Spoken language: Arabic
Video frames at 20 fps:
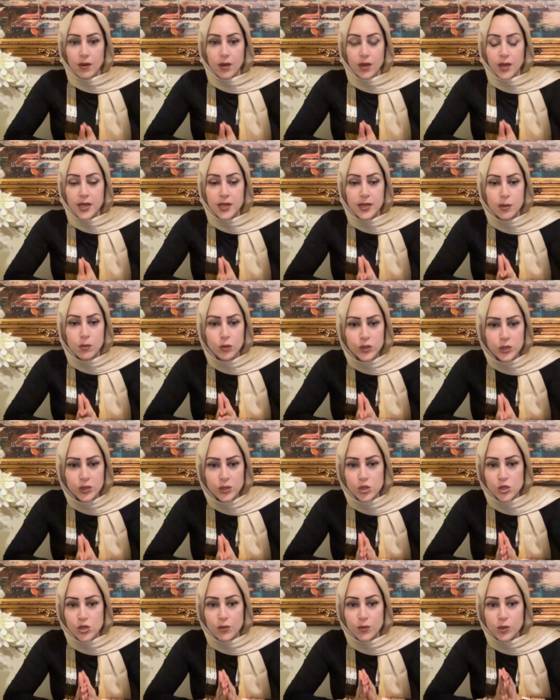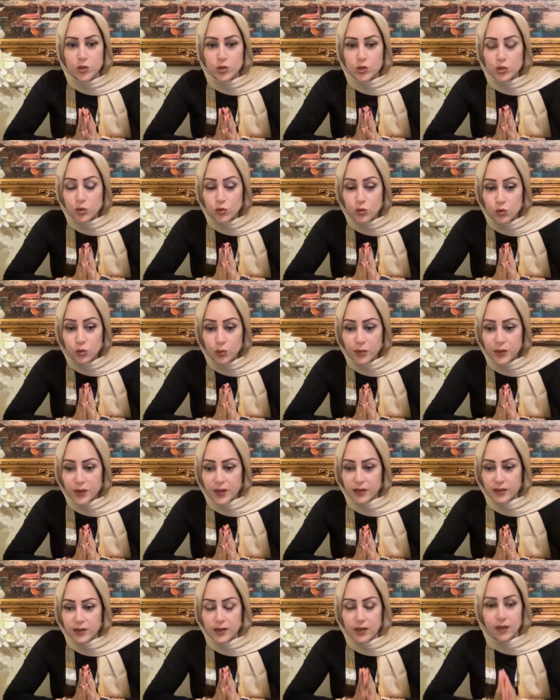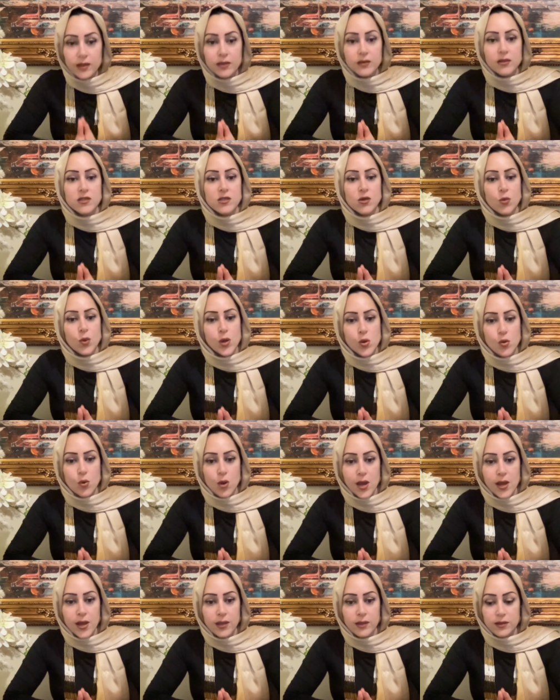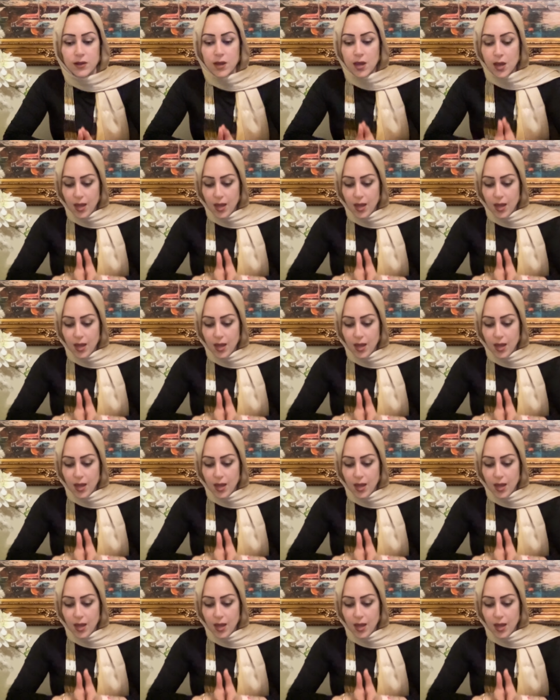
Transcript: هي منتجه باسلوب يعني لا يتصوره احد